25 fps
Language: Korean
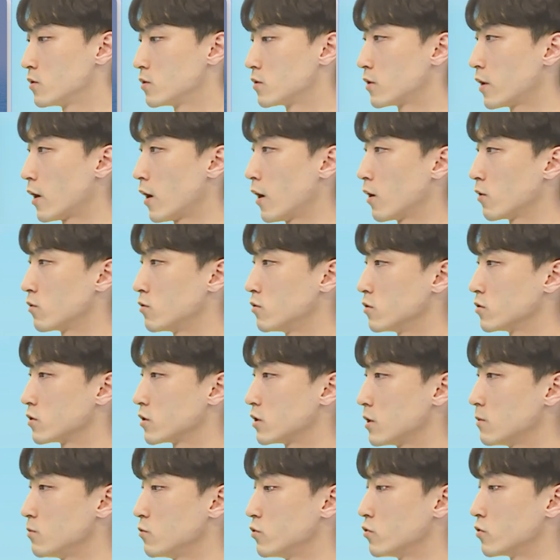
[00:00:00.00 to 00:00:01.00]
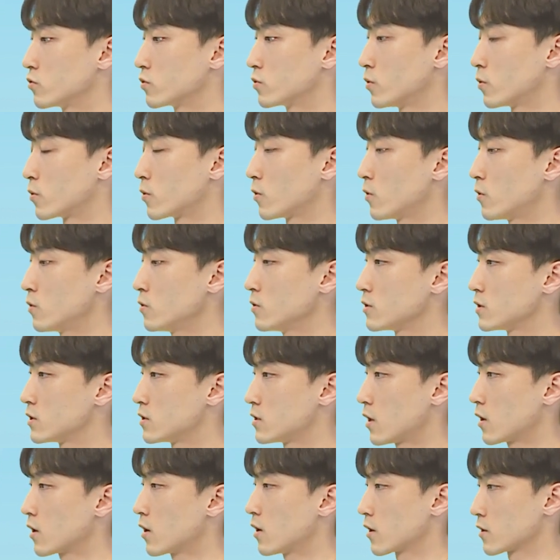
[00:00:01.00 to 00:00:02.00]
대구 16도로
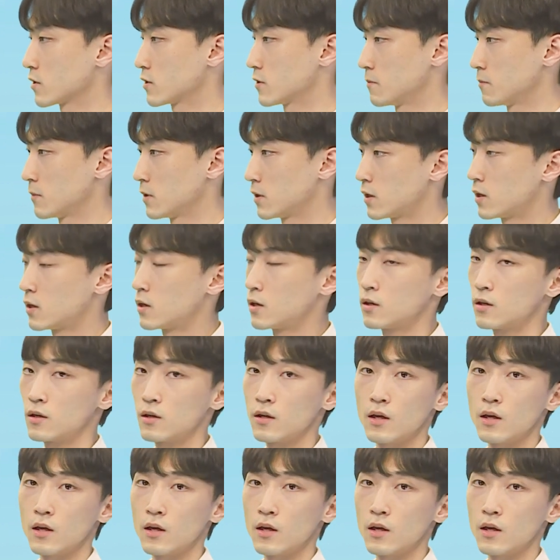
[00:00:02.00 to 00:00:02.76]
시작하겠습니다.